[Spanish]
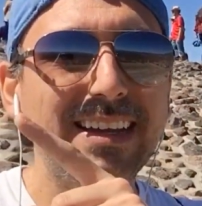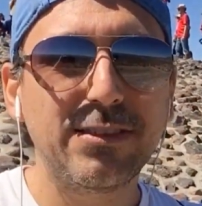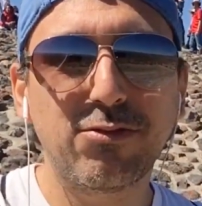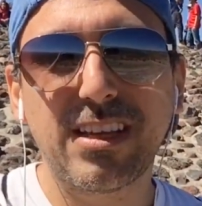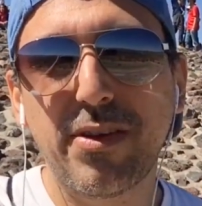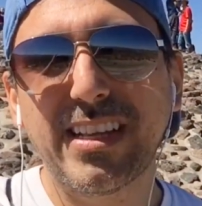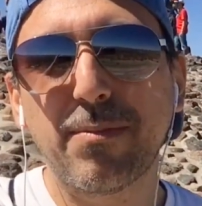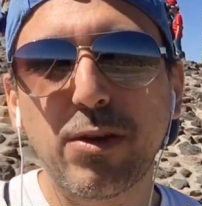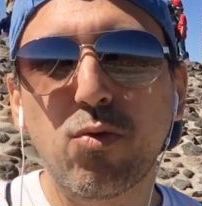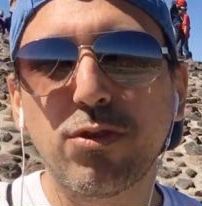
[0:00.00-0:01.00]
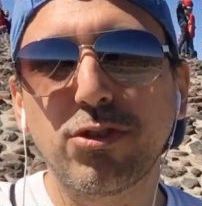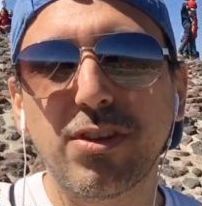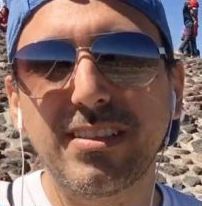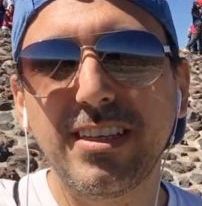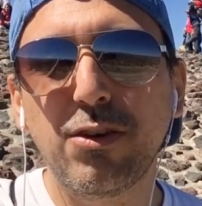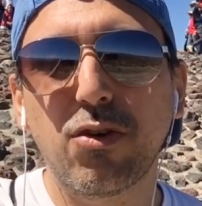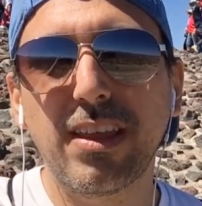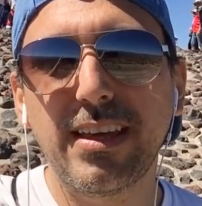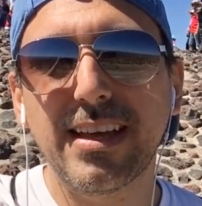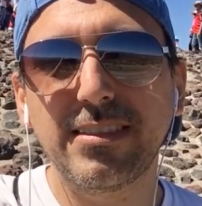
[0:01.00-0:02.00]
suscríbete a mi curso de 5
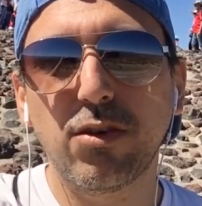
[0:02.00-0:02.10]
días